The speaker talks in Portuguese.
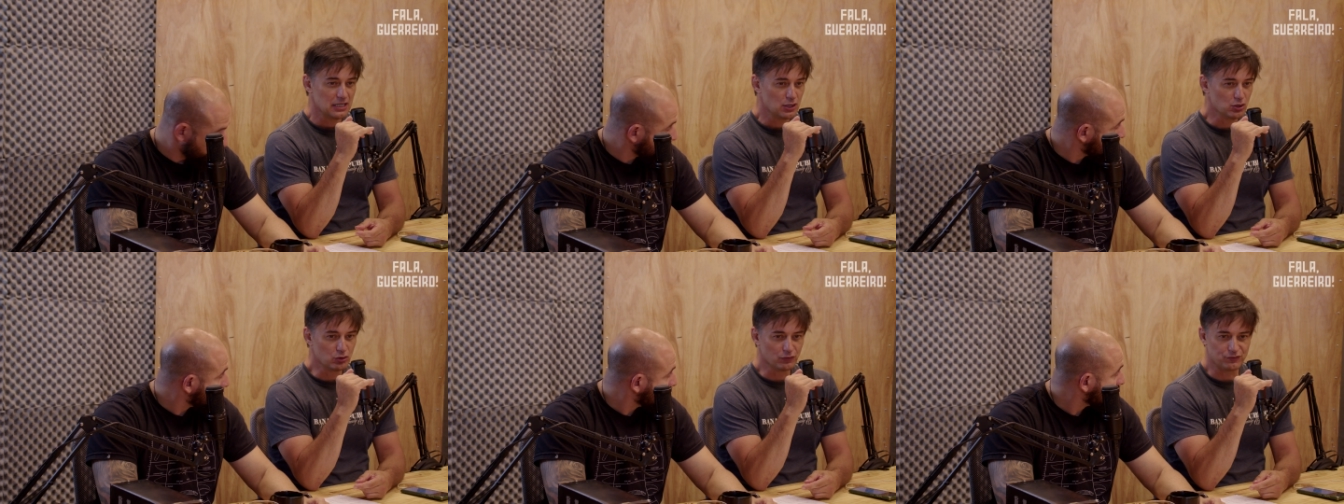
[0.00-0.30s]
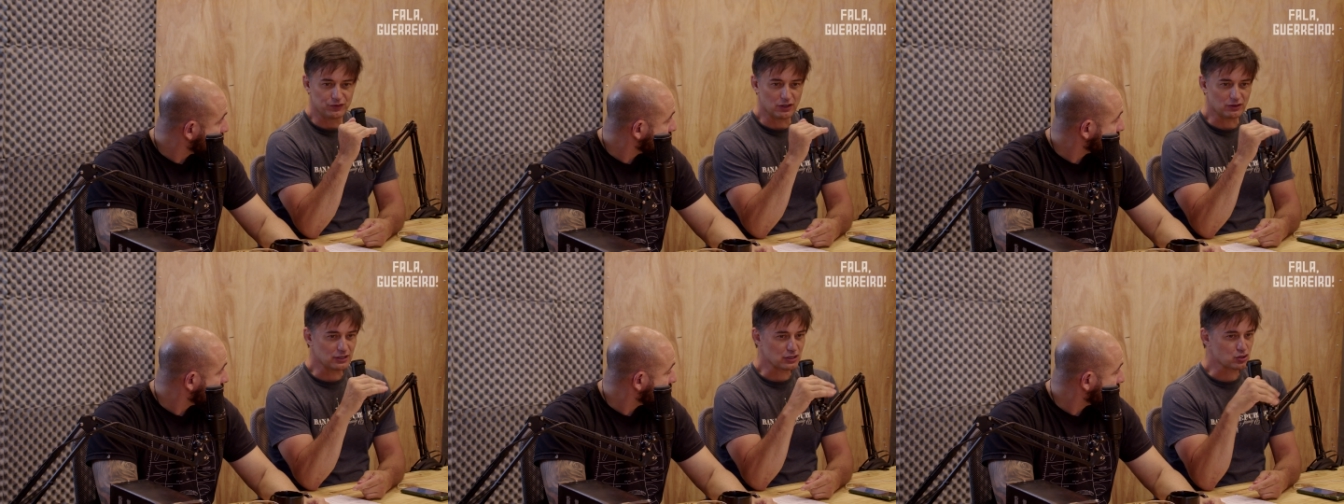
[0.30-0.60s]
E no
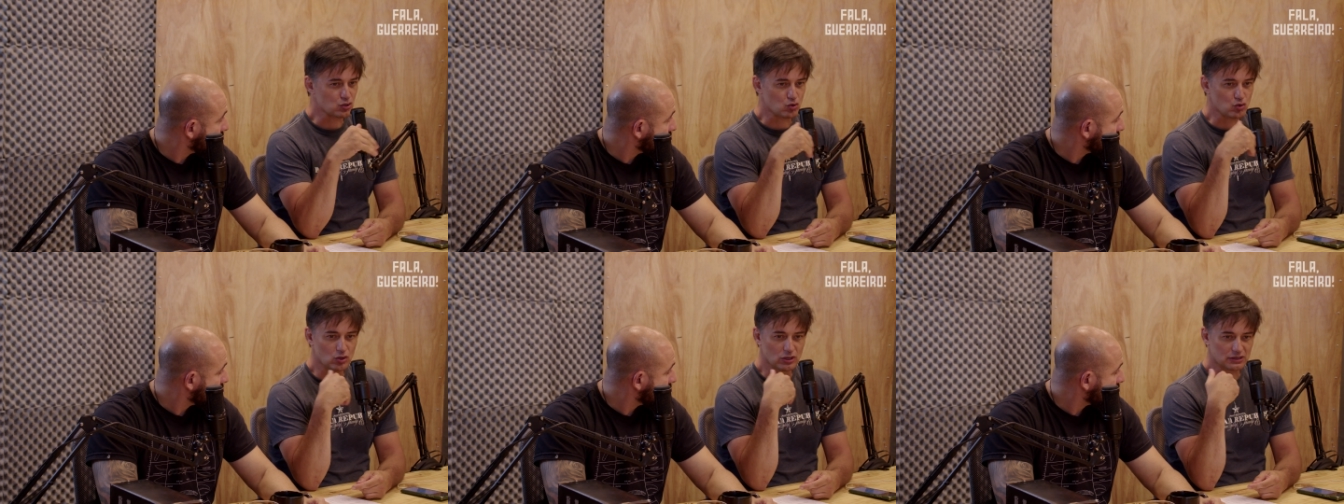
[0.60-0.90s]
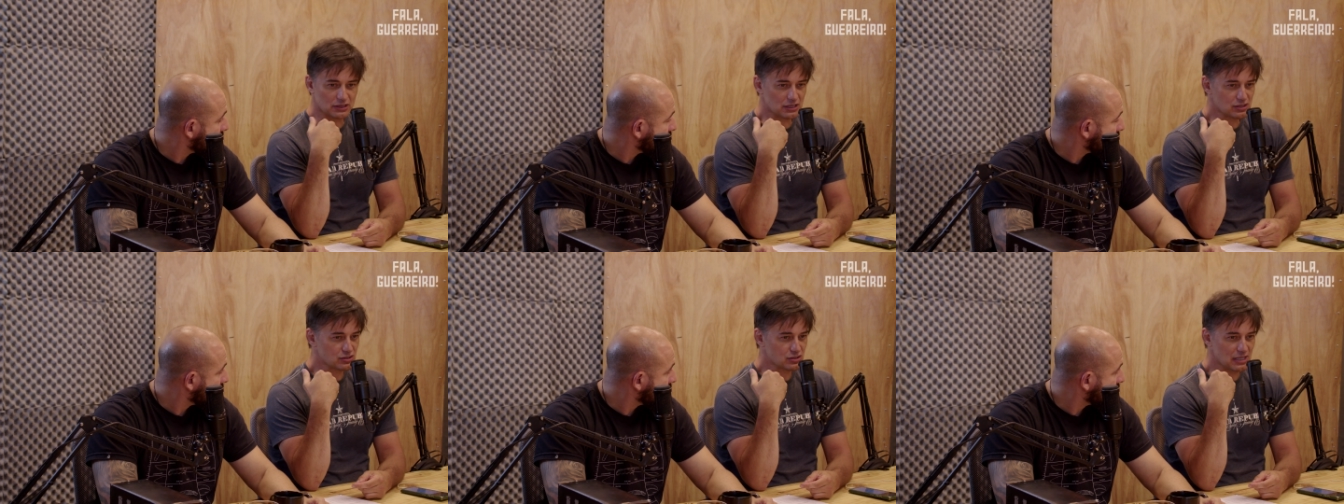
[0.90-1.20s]
final das
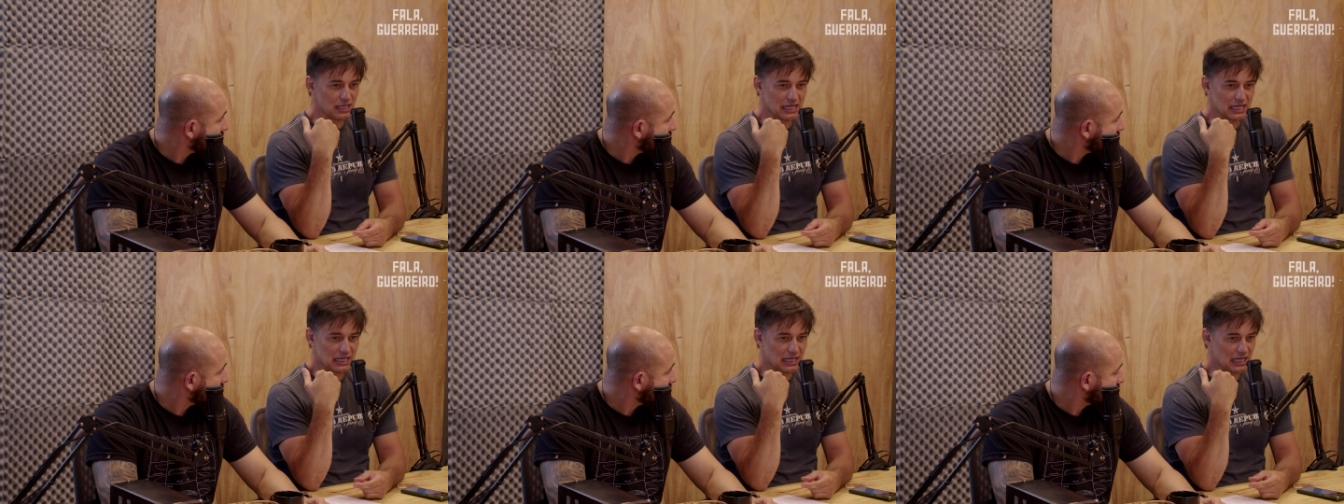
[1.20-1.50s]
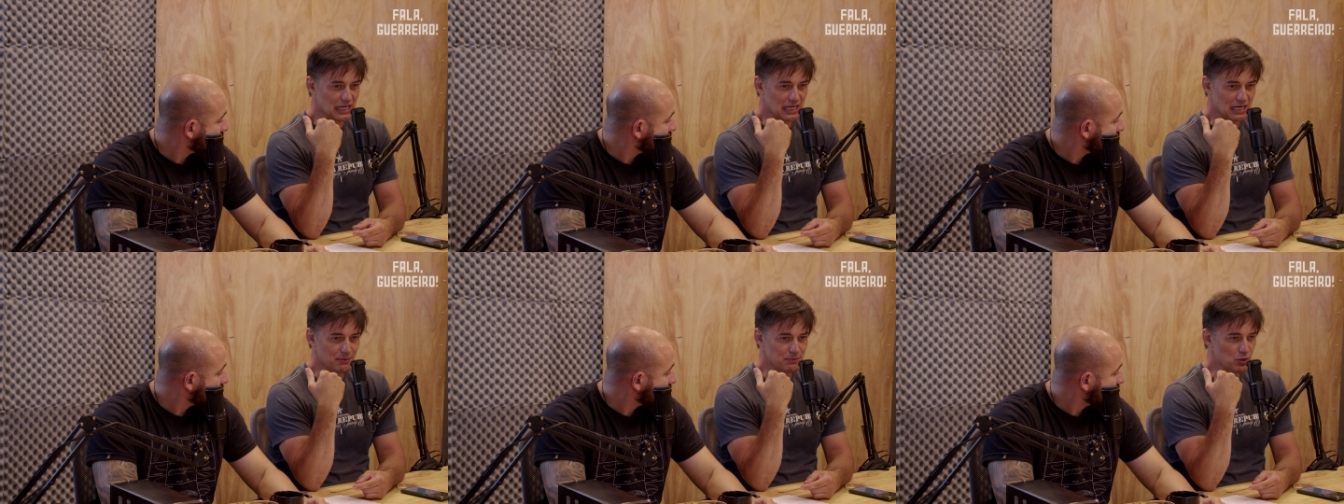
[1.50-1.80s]
contas,
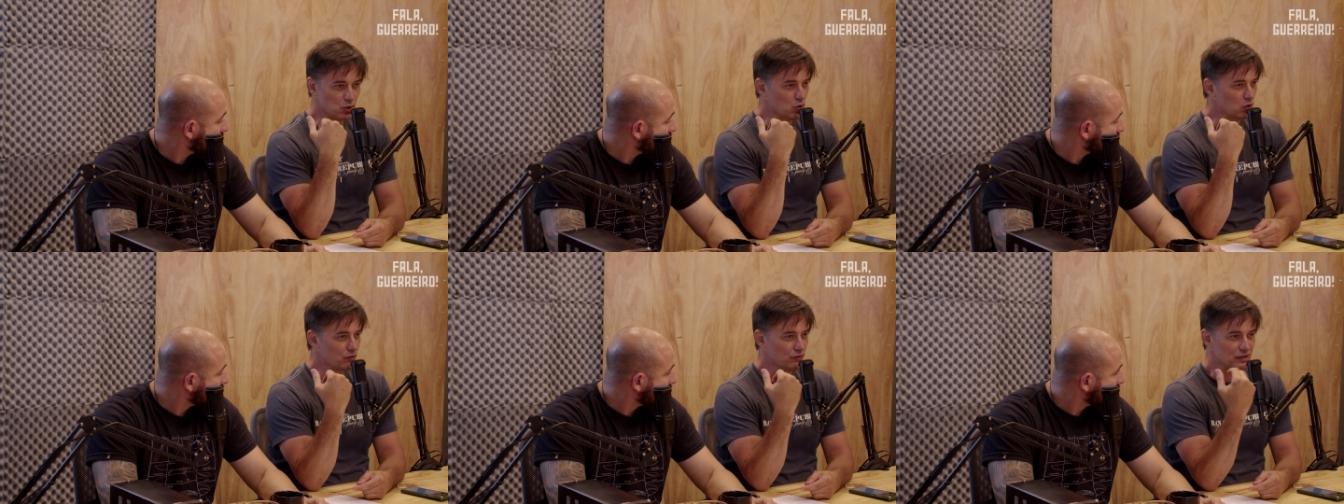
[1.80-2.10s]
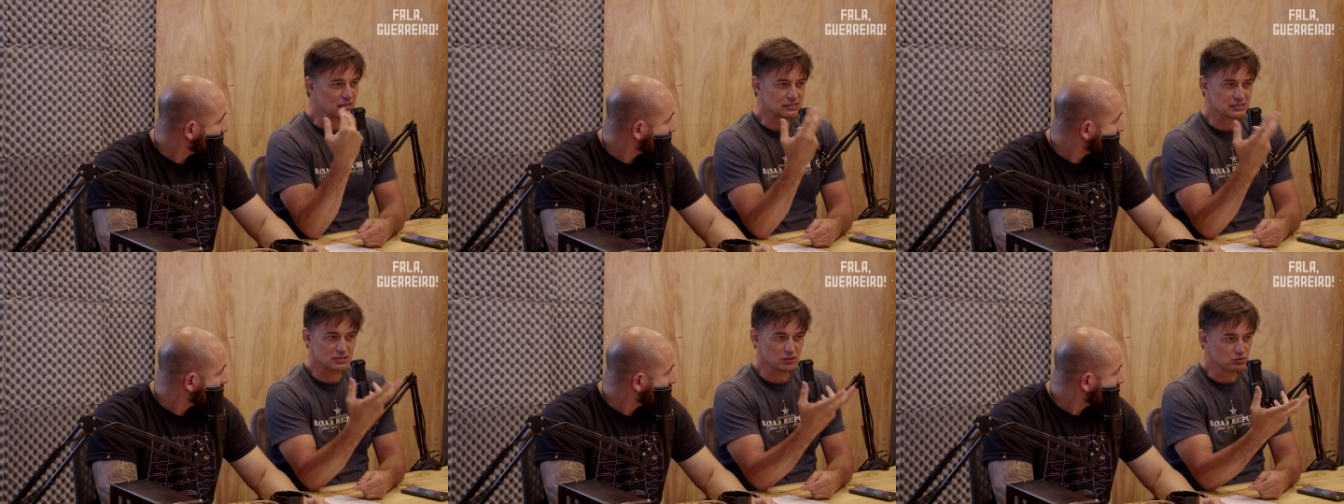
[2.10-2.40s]
ela, ela me
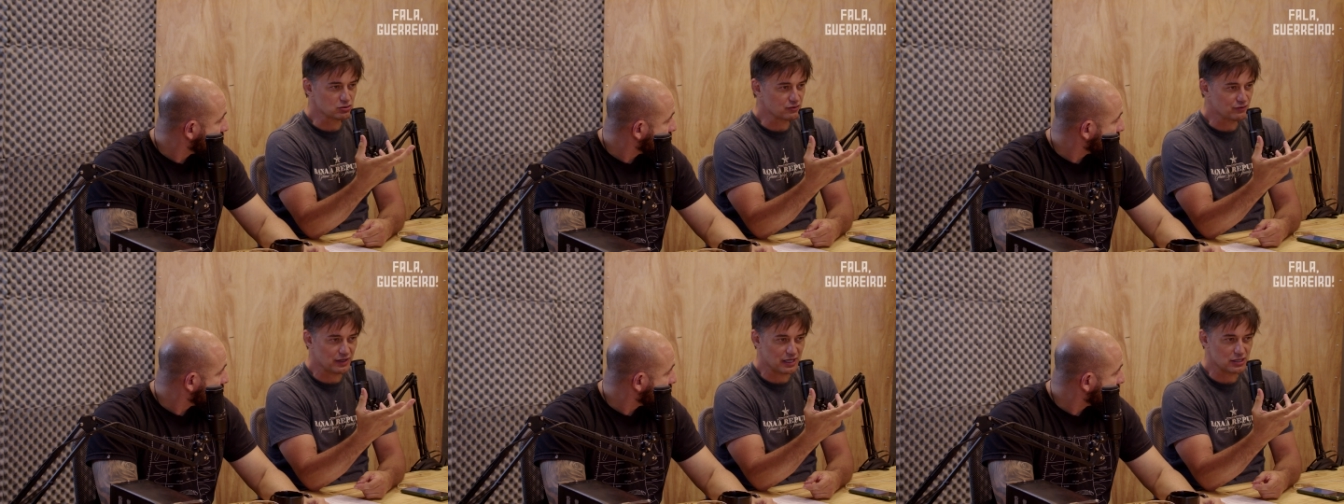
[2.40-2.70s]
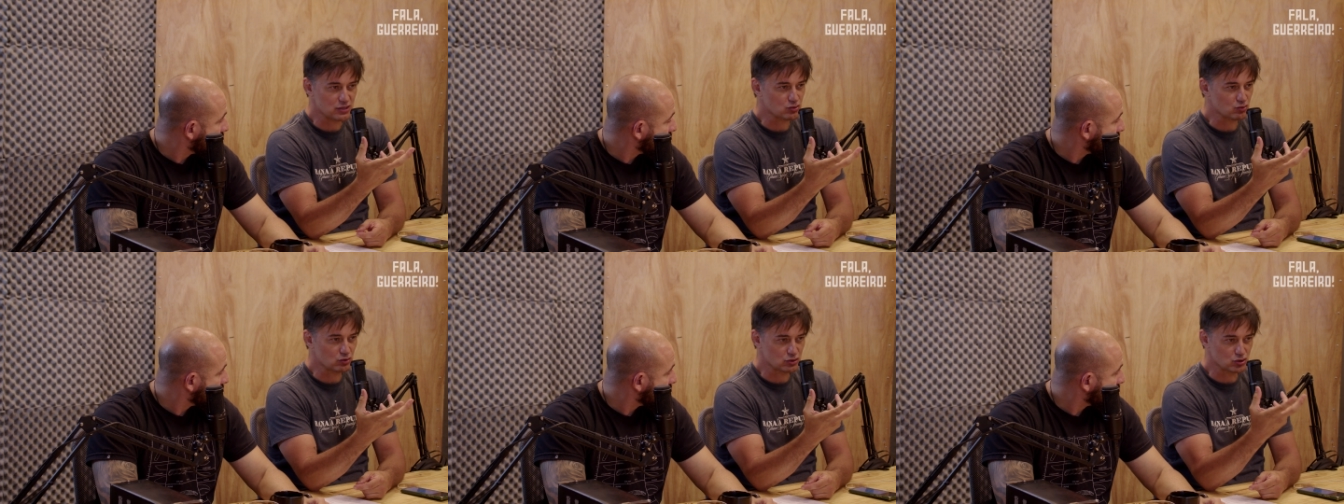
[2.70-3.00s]
convenceu de
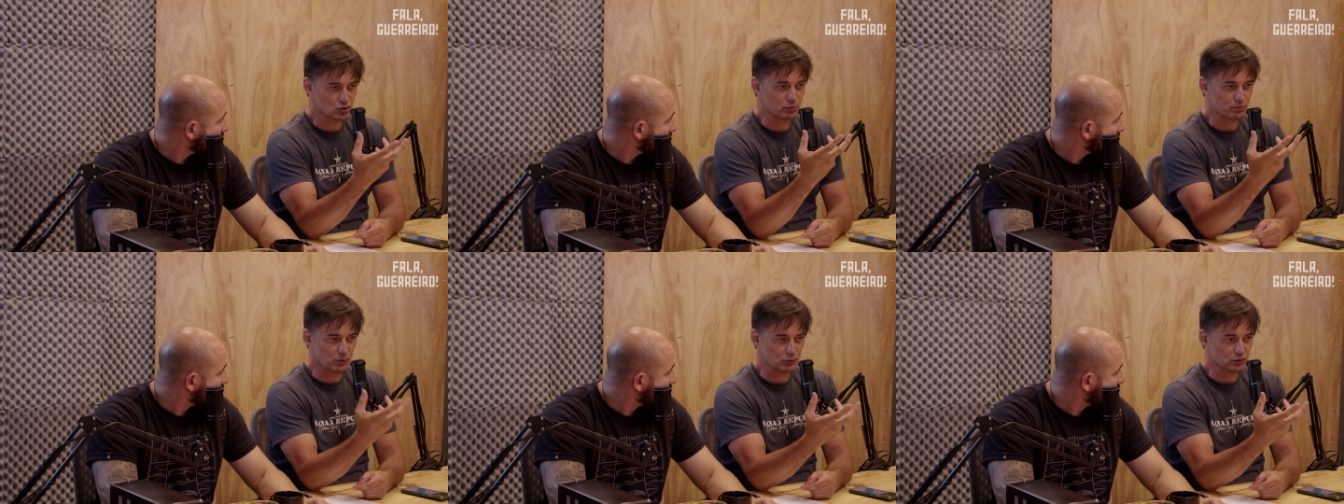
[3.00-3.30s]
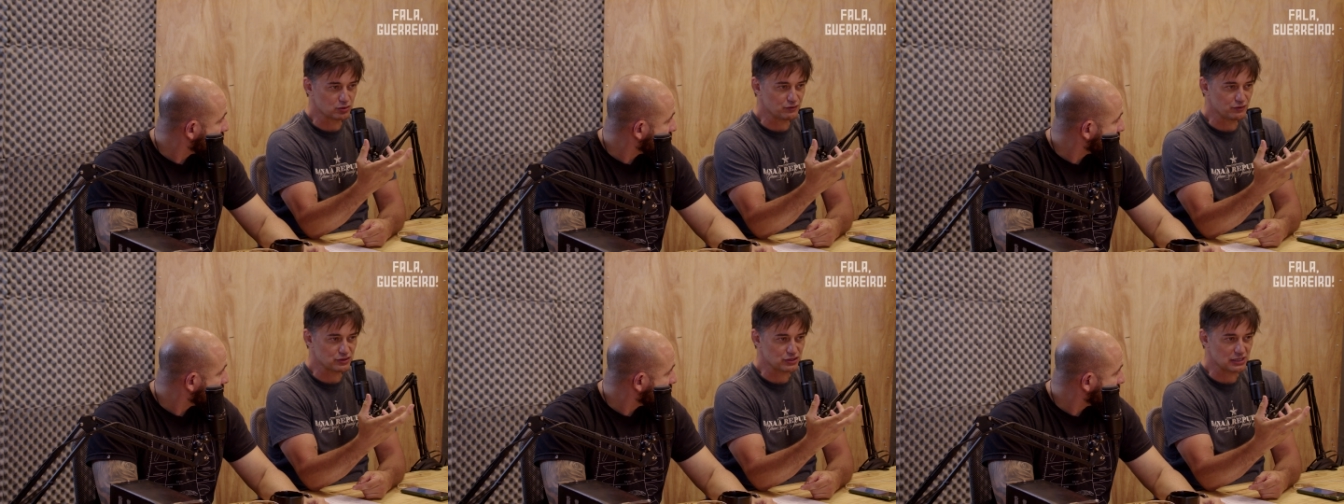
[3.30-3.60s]
várias coisas do
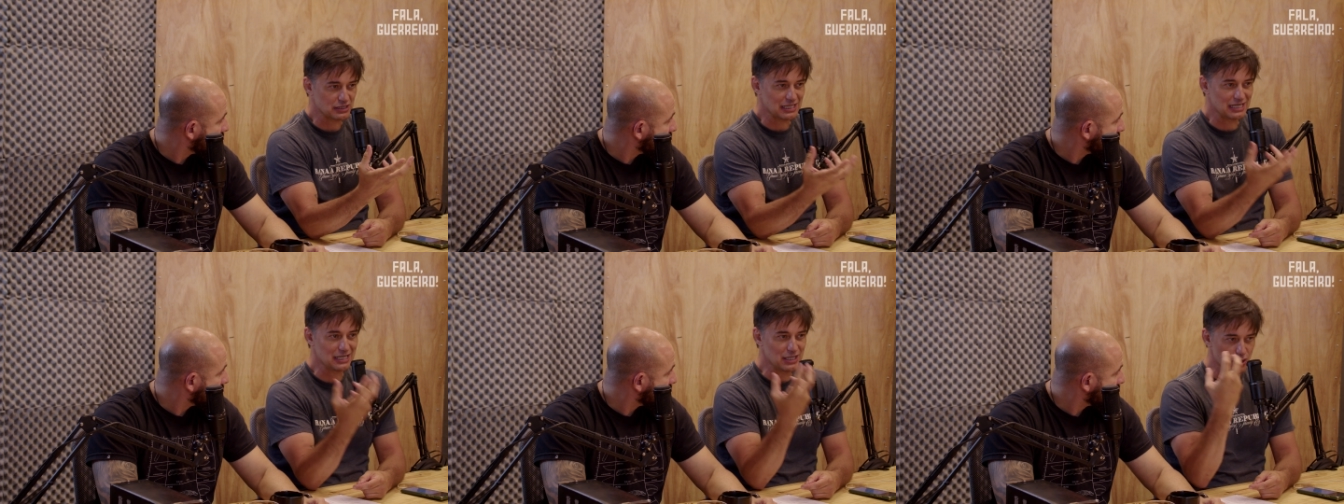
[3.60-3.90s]
ponto de vista dela,